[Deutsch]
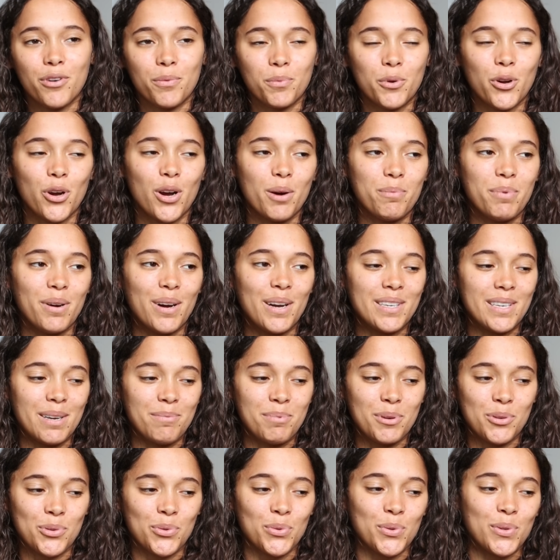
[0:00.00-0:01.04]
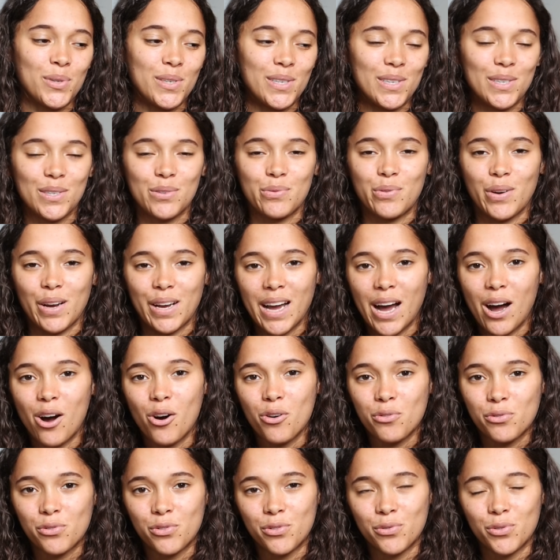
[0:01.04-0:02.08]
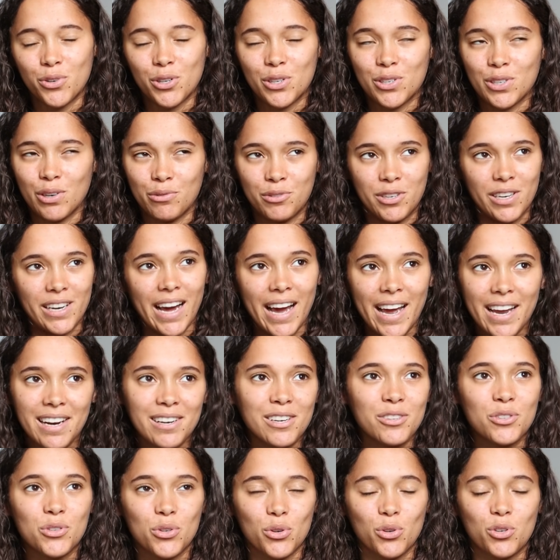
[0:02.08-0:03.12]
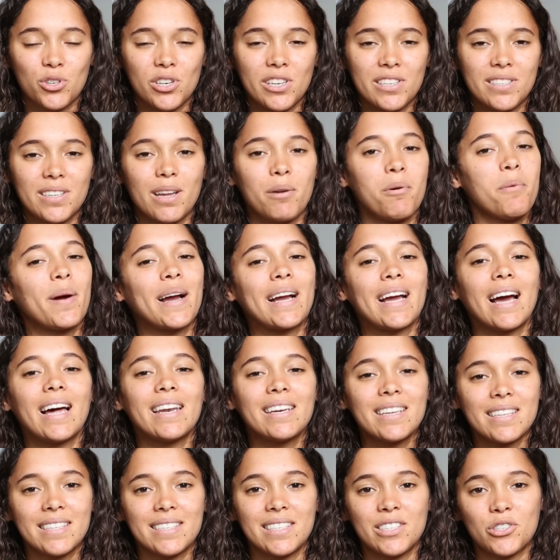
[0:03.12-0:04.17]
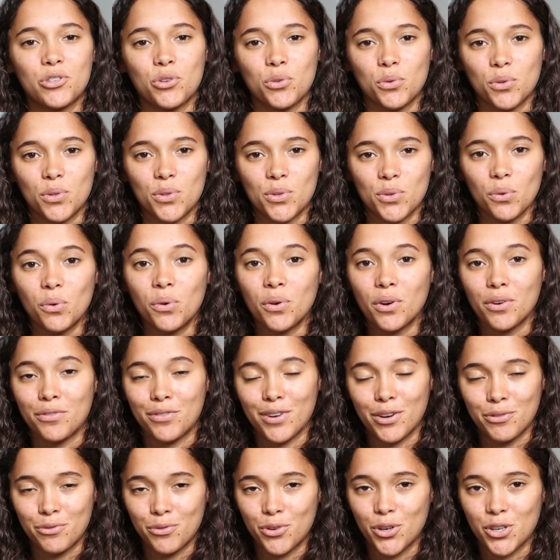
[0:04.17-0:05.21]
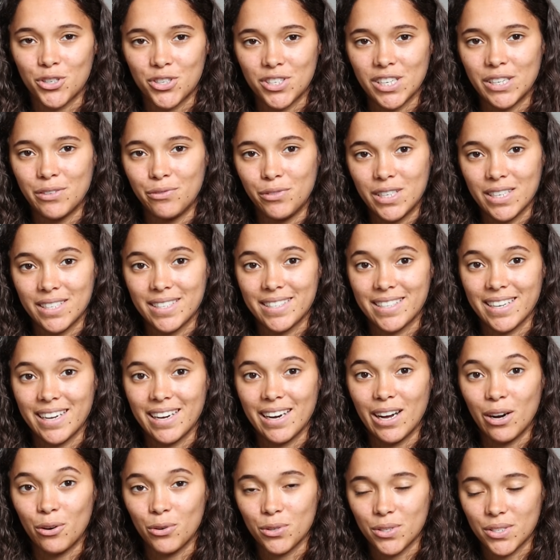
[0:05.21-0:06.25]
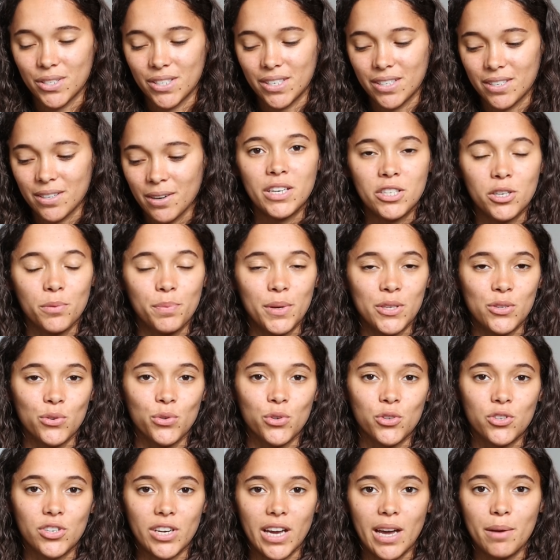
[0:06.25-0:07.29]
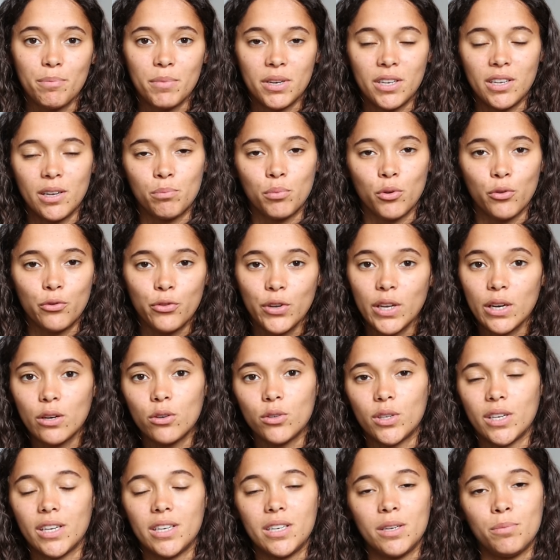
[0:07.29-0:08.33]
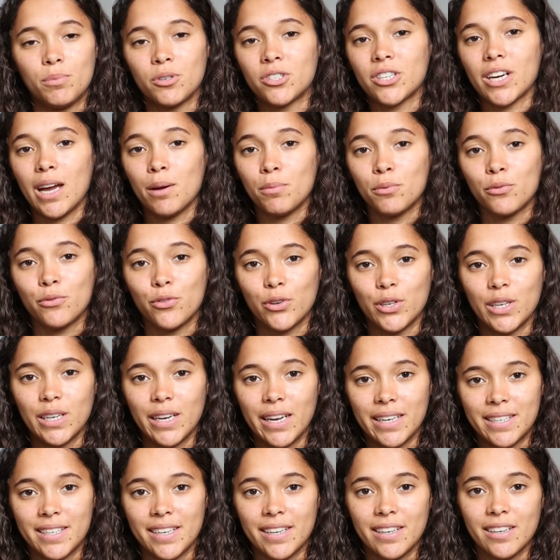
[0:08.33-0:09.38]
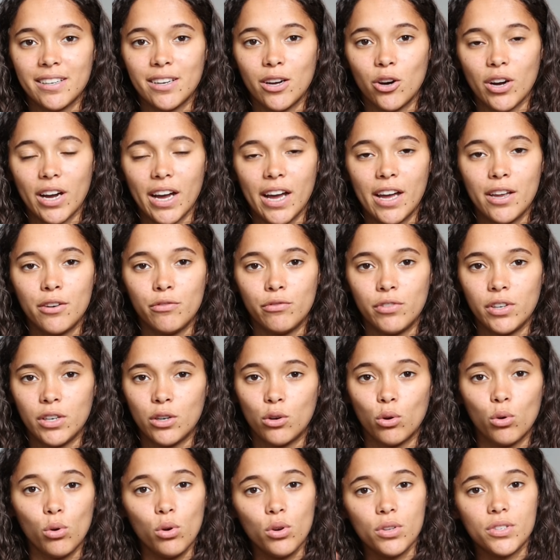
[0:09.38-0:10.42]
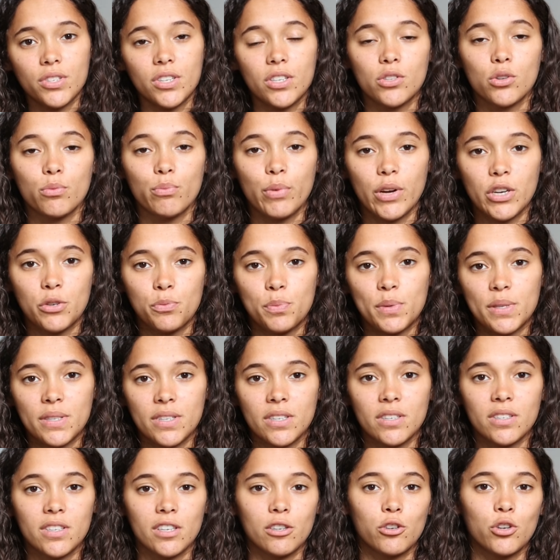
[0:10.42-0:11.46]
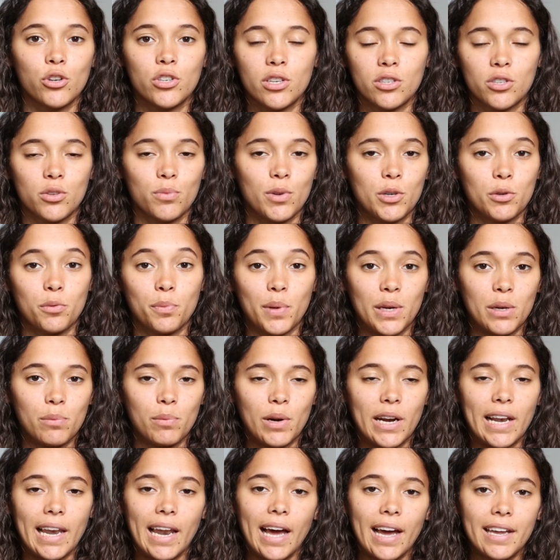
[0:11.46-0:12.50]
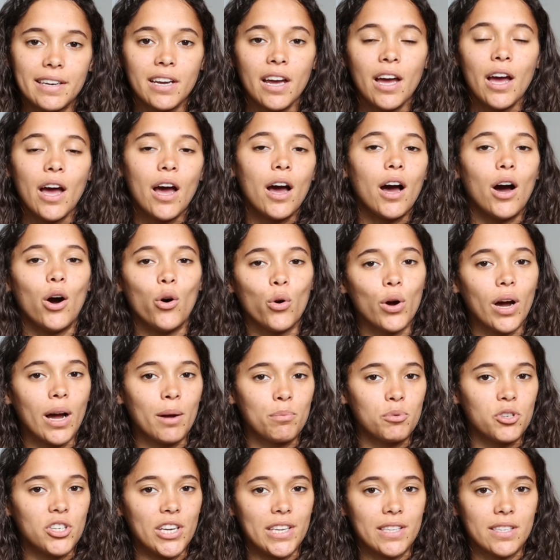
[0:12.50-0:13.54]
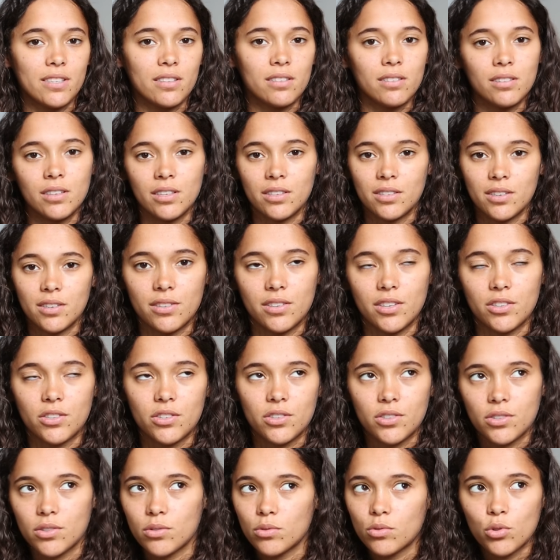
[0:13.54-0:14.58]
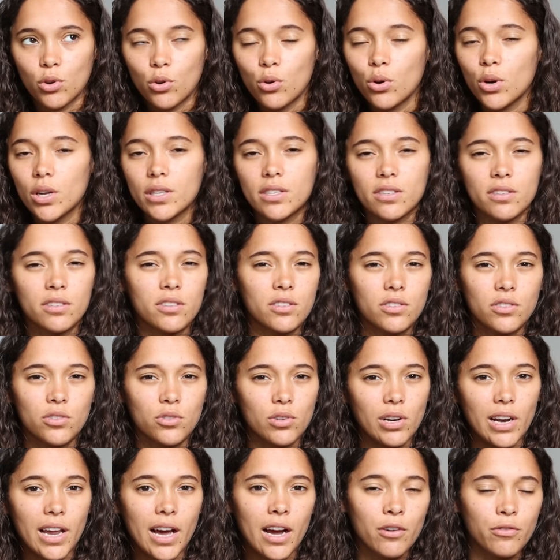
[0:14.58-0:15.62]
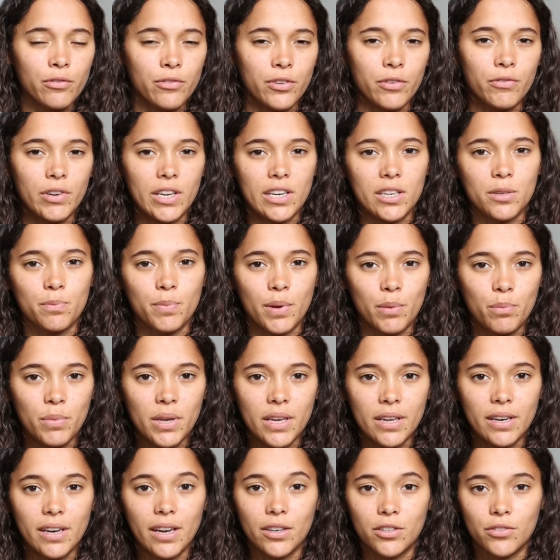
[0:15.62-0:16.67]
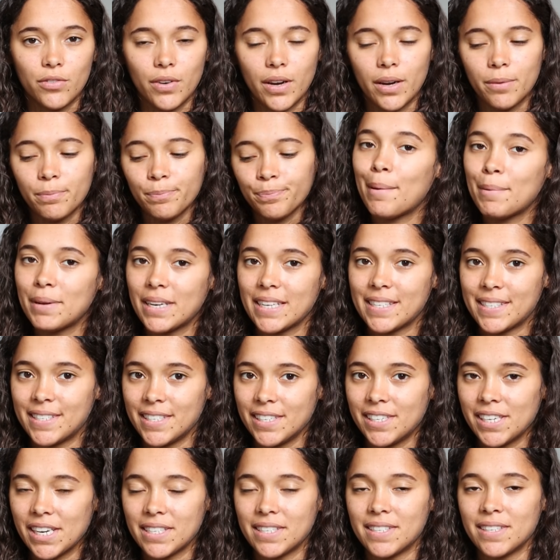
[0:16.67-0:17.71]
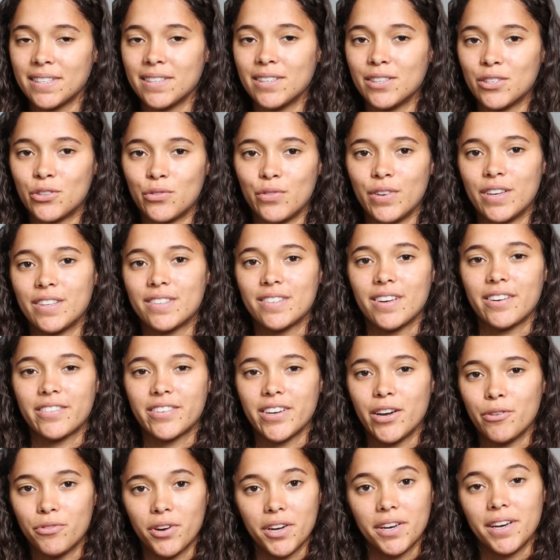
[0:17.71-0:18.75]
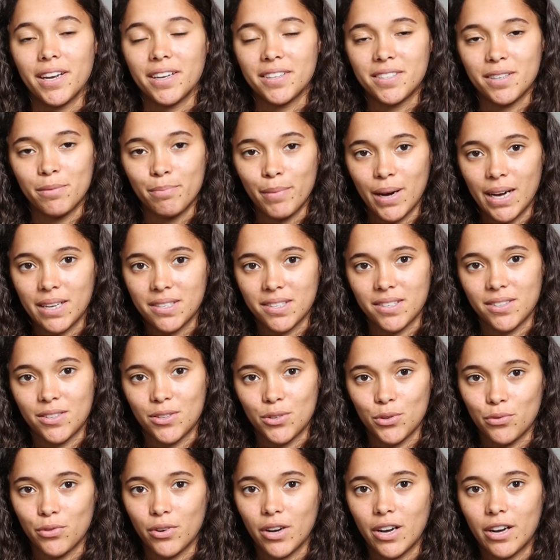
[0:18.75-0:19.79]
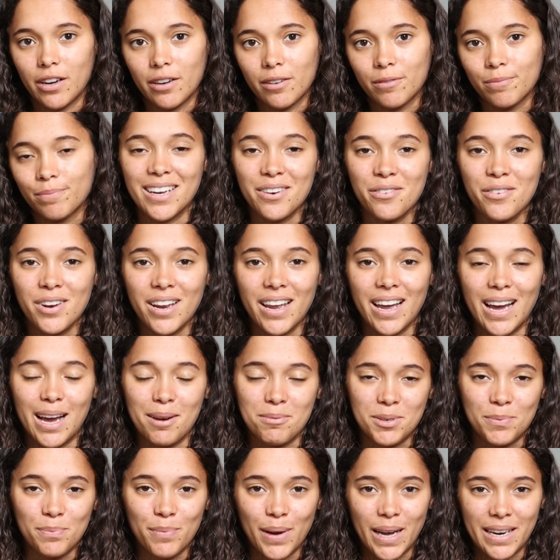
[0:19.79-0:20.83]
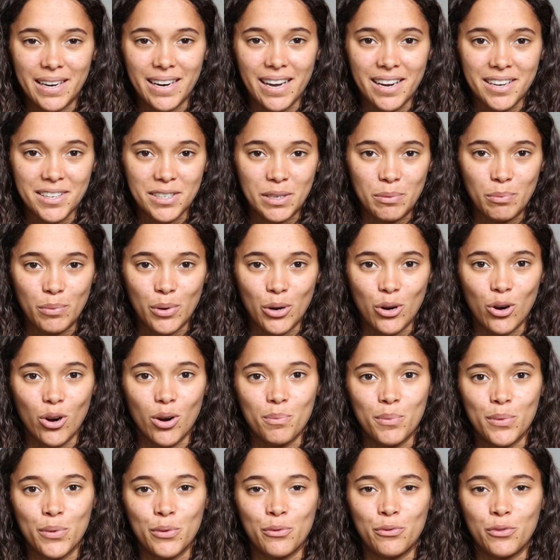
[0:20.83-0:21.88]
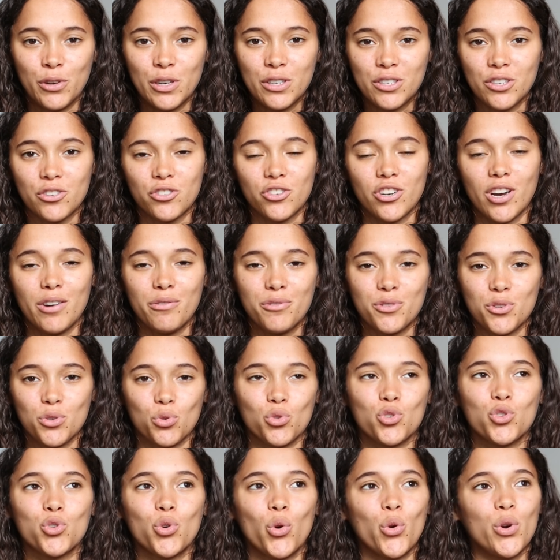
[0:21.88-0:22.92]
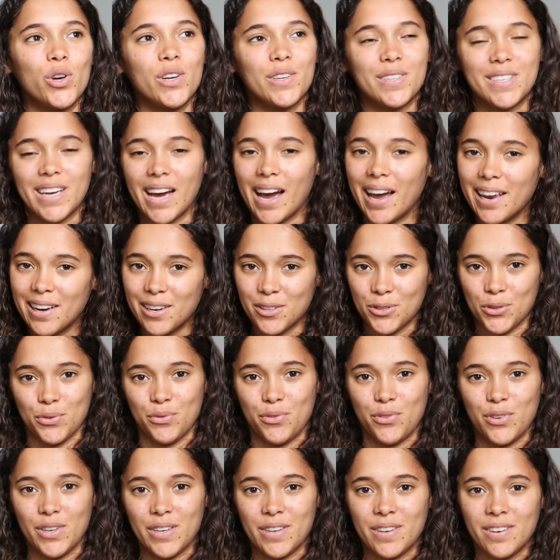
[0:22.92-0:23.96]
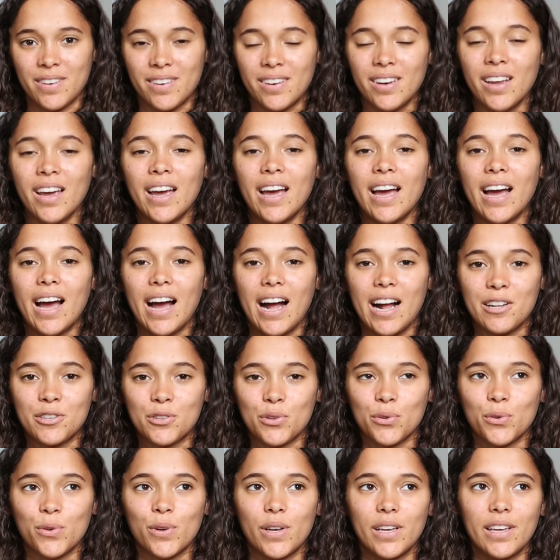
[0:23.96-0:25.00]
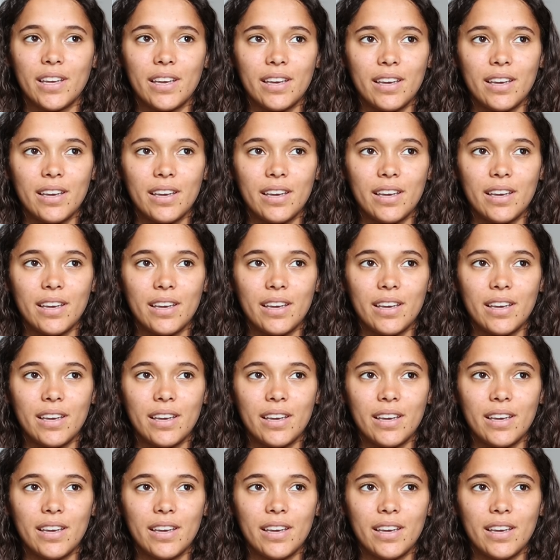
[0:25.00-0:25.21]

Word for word: vom Körper der Person, die das verkauft, wirklich auf den eigenen zurückschließen, aber man kann es sich schon so ungefähr vorstellen, wie das Teil aussieht. Manche Personen schreiben in ihr Profil oder in die Beschreibung von den Artikeln auch rein, wie groß sie zum Beispiel sind. Dann könnt ihr zum Beispiel bei einem Kleid auch abschätzen, es jetzt zu kurz, ist es zu lang, wie wäre das bei mir in etwa. Aber das sicherste ist, wie gesagt, einfach nach den Maßen zu fragen. Dann habe ich ein paar Nachrichten bekommen, wie ich es schaffe, so schöne Teile zu finden. Also